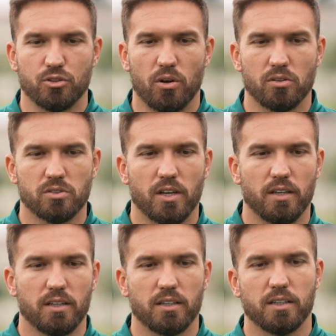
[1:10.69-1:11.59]
jogos
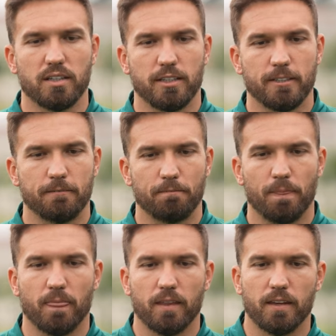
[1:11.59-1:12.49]
aí
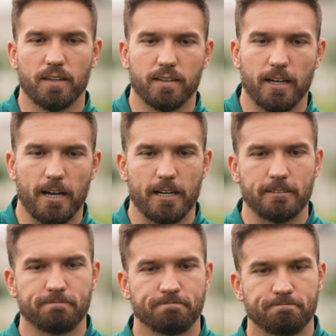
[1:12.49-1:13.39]
e tá